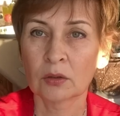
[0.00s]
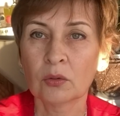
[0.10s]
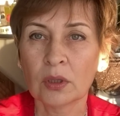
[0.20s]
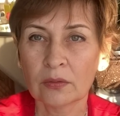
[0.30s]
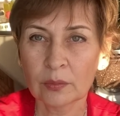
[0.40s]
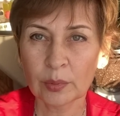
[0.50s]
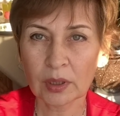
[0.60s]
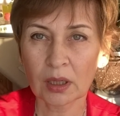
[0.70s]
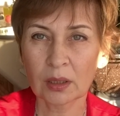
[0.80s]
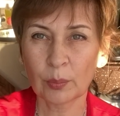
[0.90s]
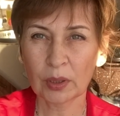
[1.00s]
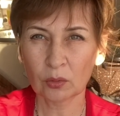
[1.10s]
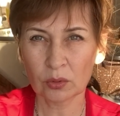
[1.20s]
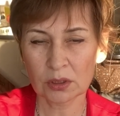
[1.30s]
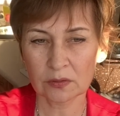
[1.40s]
Но я выбирала по
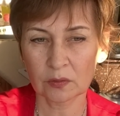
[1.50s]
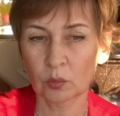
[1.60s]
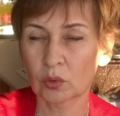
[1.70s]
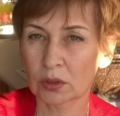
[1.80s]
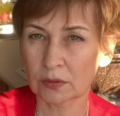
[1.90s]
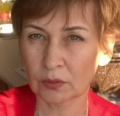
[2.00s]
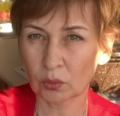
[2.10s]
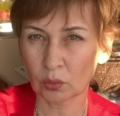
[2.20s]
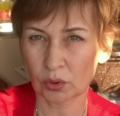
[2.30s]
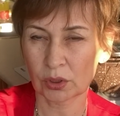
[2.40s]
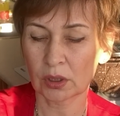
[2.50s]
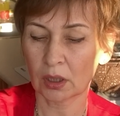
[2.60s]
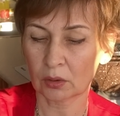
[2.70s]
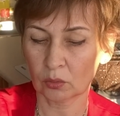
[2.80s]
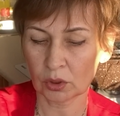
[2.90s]
отзывам, отзывы очень
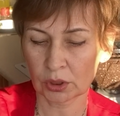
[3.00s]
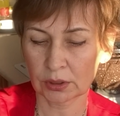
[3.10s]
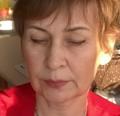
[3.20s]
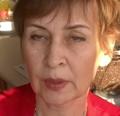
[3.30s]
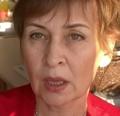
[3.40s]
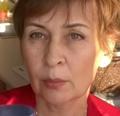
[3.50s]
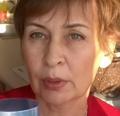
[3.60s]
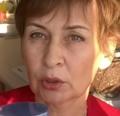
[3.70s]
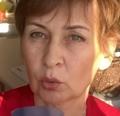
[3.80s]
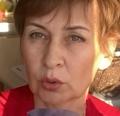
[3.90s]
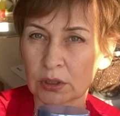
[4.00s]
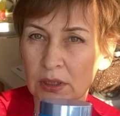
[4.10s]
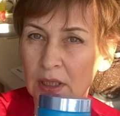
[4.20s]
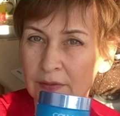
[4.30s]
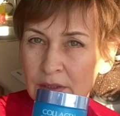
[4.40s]
хорошие,
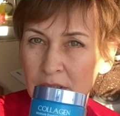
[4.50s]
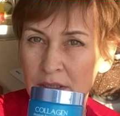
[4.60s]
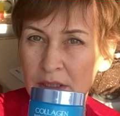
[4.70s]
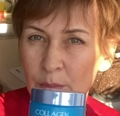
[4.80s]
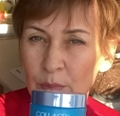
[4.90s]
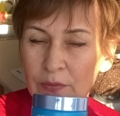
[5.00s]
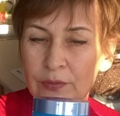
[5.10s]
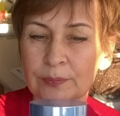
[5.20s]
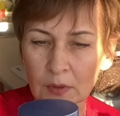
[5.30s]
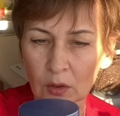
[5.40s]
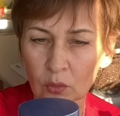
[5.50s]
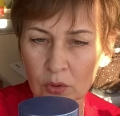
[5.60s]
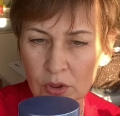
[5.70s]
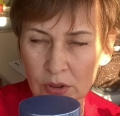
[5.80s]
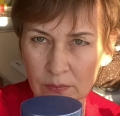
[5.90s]
подходит для всех типов
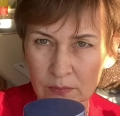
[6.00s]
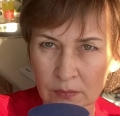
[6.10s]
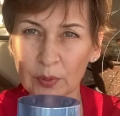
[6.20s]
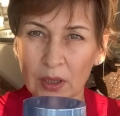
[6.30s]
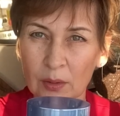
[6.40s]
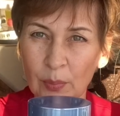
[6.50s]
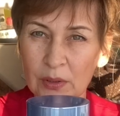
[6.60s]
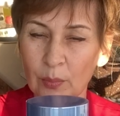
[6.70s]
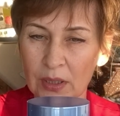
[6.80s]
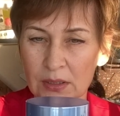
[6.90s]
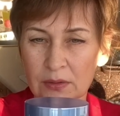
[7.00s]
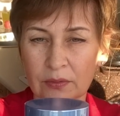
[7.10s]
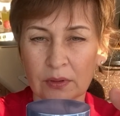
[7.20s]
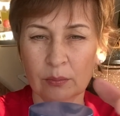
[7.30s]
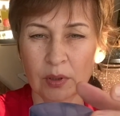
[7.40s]
кожи, как под
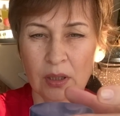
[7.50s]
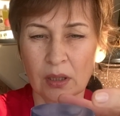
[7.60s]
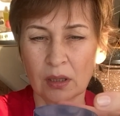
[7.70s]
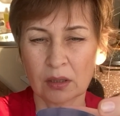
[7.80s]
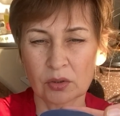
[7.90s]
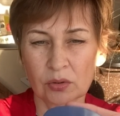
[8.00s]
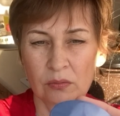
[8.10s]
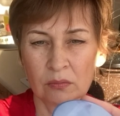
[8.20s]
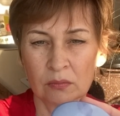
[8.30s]
базовый макияж.